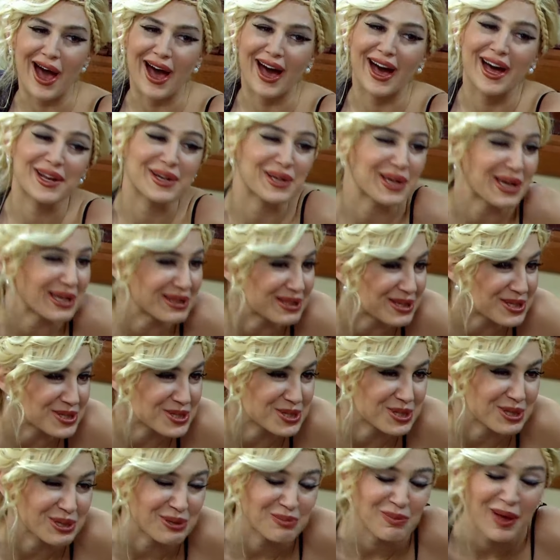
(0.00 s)

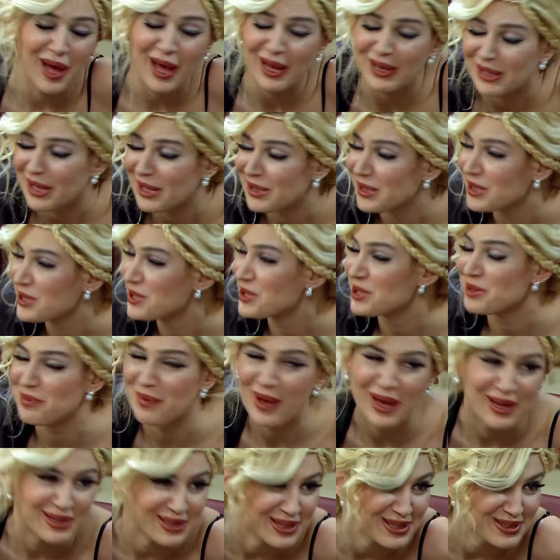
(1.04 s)
Arkadaşım, arkadaşım,
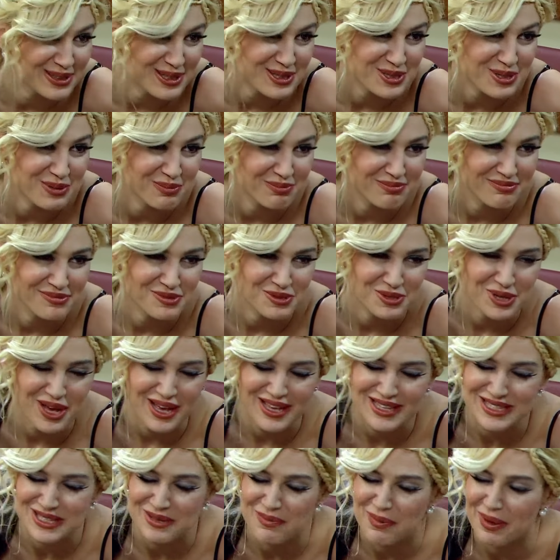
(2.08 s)
arkadaşım.
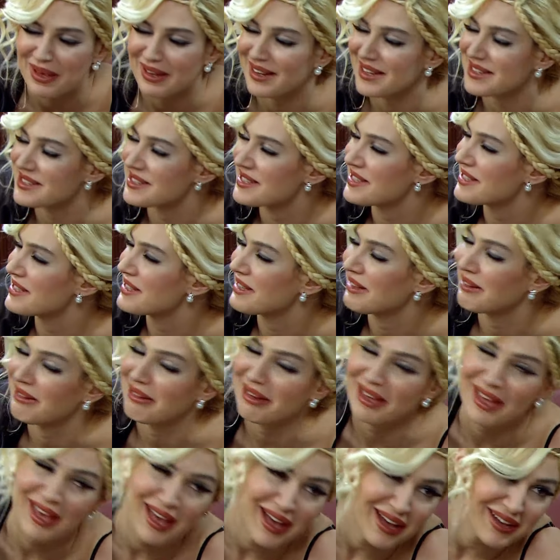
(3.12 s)
Cazibeyle sizi
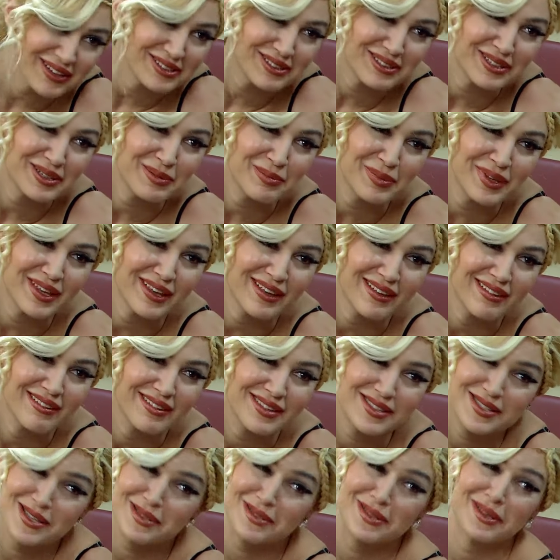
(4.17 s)
niye ayırayım ki?
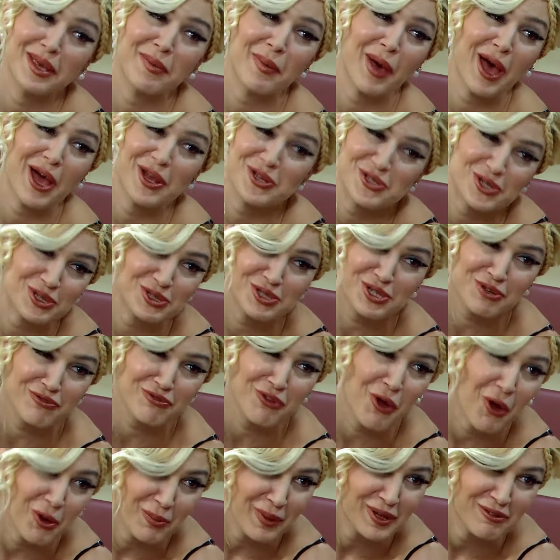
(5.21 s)
Sizin gibi aşık
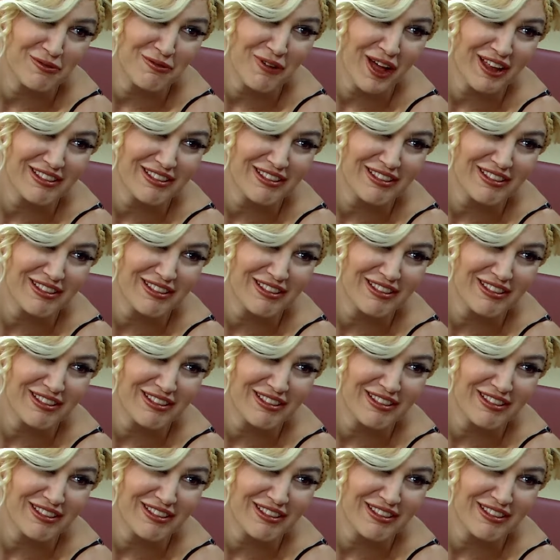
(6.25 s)
çift görmedim